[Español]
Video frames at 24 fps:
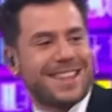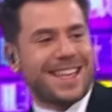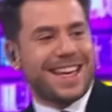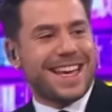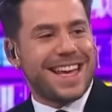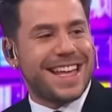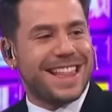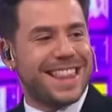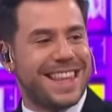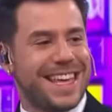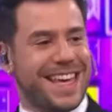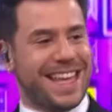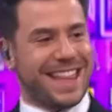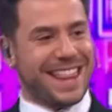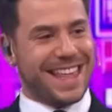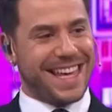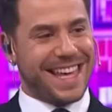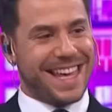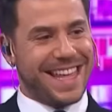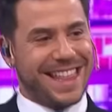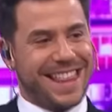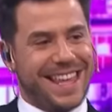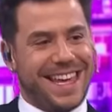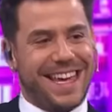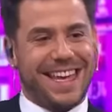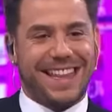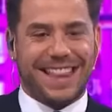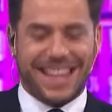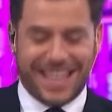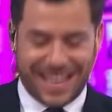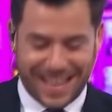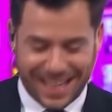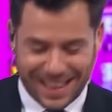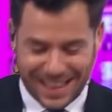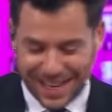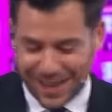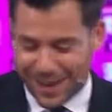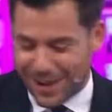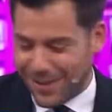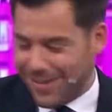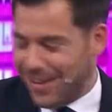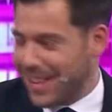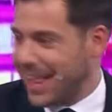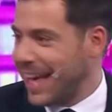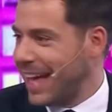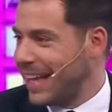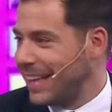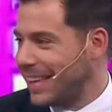tiki tiki, tiki tiki, tiki, tiqui,
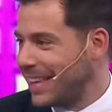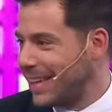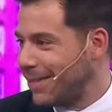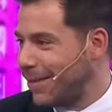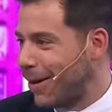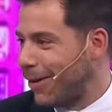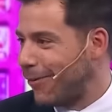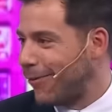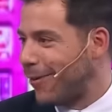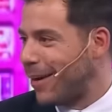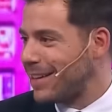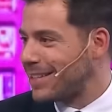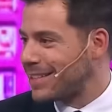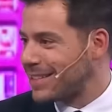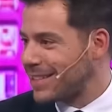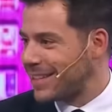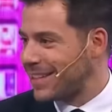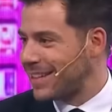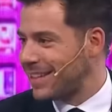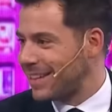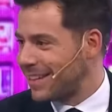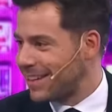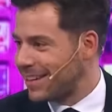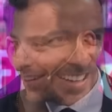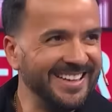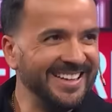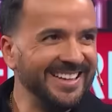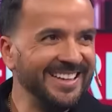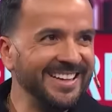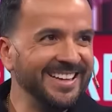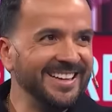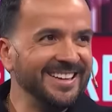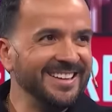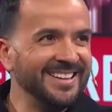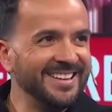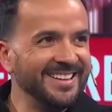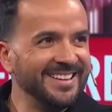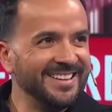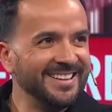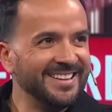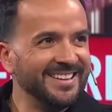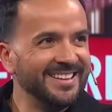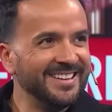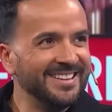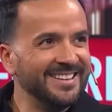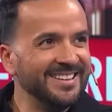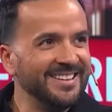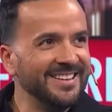olvidate, va fácil. ¿O no,
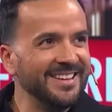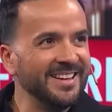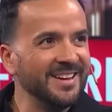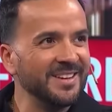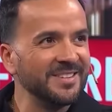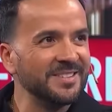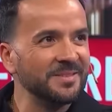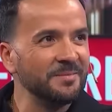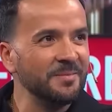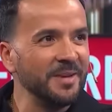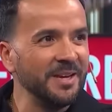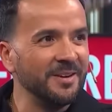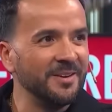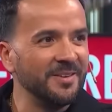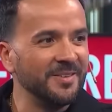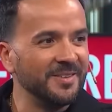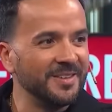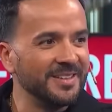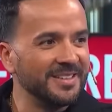muchachas? Dios mío.